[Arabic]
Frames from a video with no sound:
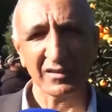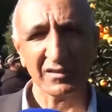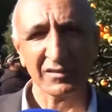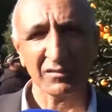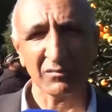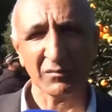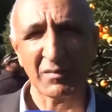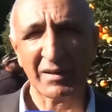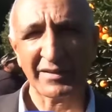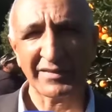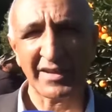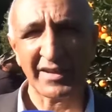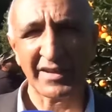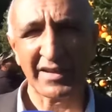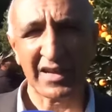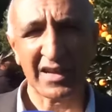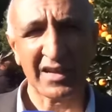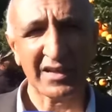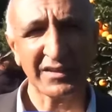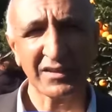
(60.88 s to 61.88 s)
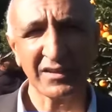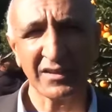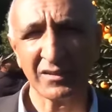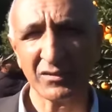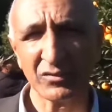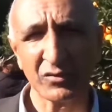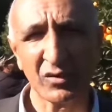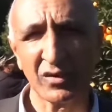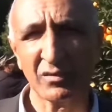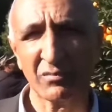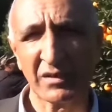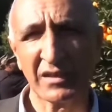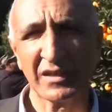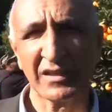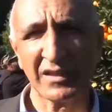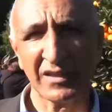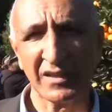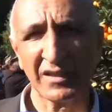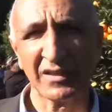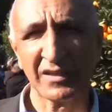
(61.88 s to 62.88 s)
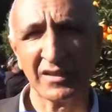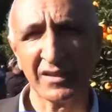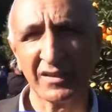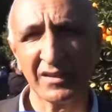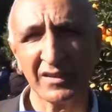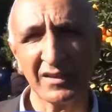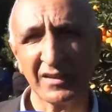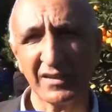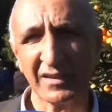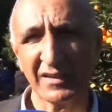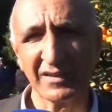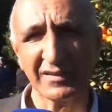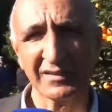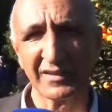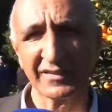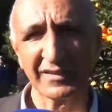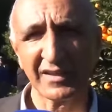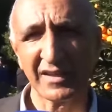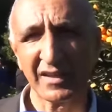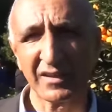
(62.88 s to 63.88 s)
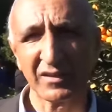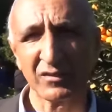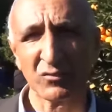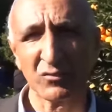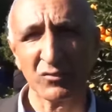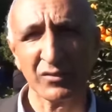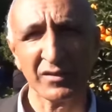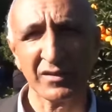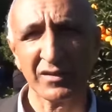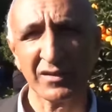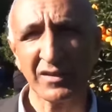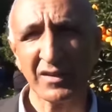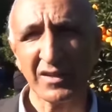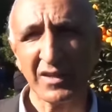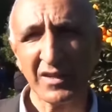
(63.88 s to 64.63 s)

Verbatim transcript: المزارع هذه نظن باللي آه، الجزائر تكون آه،